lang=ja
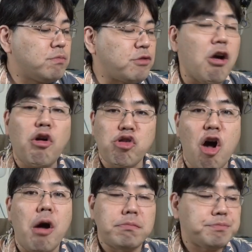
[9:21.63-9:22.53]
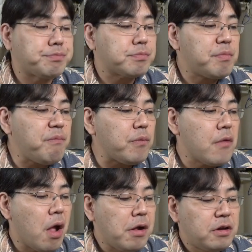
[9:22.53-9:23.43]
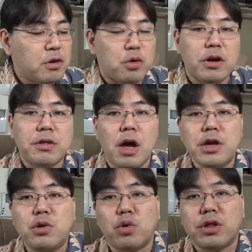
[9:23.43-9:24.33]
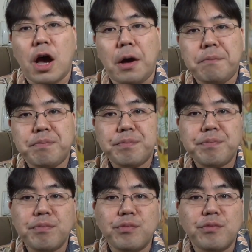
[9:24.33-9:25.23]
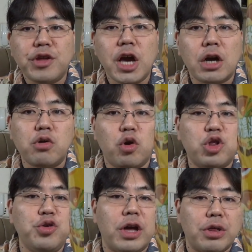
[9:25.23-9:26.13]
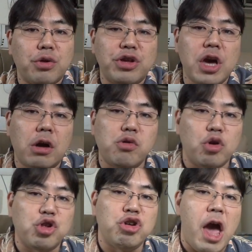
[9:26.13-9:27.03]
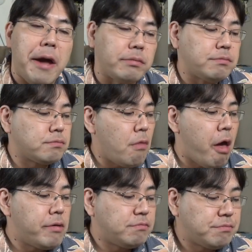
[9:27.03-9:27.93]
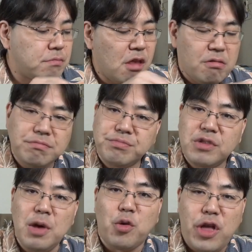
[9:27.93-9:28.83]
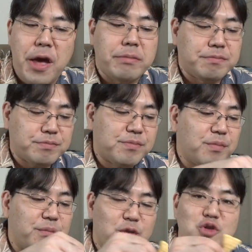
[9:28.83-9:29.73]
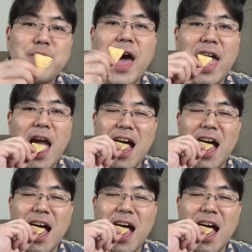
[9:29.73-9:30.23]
なんかさこれさ1個さ250円ですよ250円でもねうまい、